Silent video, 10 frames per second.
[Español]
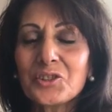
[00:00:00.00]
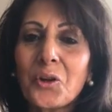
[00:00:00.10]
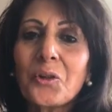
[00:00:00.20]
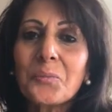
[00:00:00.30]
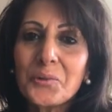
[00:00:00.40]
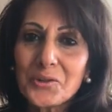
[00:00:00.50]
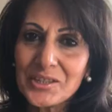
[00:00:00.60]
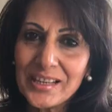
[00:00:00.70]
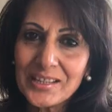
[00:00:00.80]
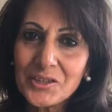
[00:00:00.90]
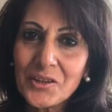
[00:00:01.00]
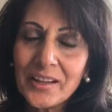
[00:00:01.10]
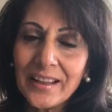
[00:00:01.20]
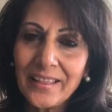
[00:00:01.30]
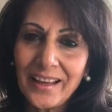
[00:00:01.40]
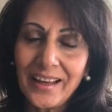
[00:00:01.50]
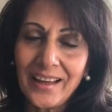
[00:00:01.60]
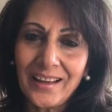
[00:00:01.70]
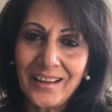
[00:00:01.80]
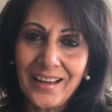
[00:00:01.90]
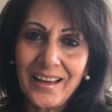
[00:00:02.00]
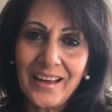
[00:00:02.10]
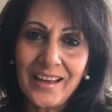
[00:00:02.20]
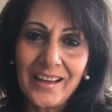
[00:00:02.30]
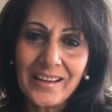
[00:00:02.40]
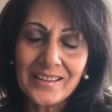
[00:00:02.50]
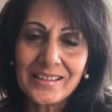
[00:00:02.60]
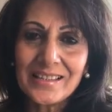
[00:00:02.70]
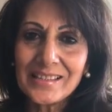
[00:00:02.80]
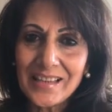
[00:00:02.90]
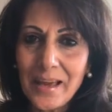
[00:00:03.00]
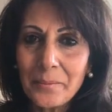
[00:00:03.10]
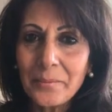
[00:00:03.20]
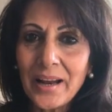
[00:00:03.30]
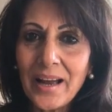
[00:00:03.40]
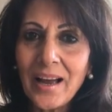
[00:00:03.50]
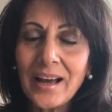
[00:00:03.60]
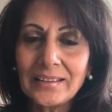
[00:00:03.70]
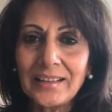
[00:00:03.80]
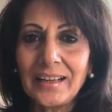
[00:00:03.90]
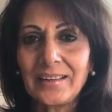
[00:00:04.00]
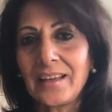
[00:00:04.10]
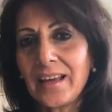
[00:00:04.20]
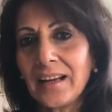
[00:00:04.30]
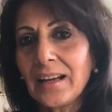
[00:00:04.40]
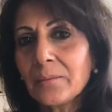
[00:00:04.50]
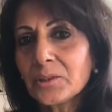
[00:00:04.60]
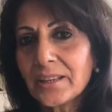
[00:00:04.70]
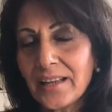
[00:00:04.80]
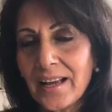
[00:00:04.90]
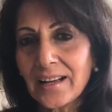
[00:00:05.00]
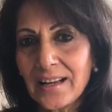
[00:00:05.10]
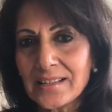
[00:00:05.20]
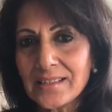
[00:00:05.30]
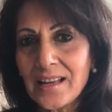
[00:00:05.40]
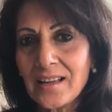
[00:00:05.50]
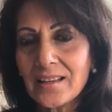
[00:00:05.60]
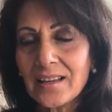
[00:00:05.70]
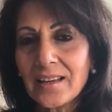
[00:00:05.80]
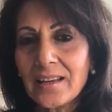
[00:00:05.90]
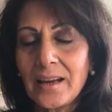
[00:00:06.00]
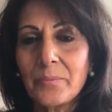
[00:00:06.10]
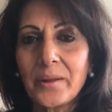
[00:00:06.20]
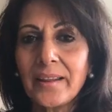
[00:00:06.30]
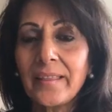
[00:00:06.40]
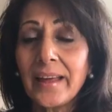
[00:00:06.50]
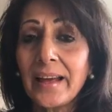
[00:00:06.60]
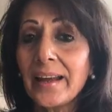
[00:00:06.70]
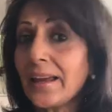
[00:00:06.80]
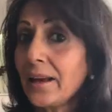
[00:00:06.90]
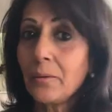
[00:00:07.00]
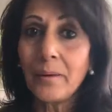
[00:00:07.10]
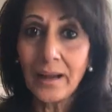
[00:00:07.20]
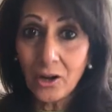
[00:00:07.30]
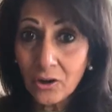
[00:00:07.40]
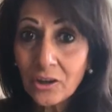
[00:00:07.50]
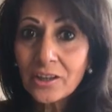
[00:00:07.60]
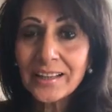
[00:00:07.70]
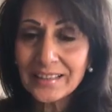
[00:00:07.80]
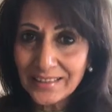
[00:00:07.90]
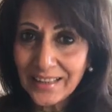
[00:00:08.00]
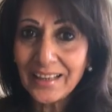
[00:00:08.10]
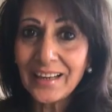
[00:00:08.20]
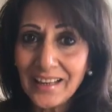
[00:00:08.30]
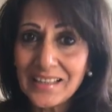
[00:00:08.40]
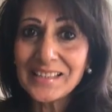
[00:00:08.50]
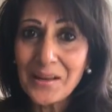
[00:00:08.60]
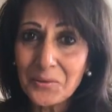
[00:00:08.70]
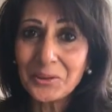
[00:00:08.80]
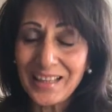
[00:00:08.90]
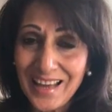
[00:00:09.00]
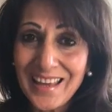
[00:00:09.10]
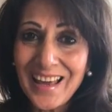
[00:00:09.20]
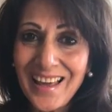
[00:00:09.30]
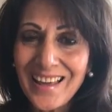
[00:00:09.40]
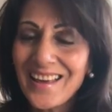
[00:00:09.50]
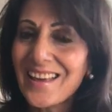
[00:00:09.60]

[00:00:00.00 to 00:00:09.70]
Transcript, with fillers: todo el proceso desde que se siembra hasta que te llega la botella a casa y le puedes dar el valor que tiene esa botella,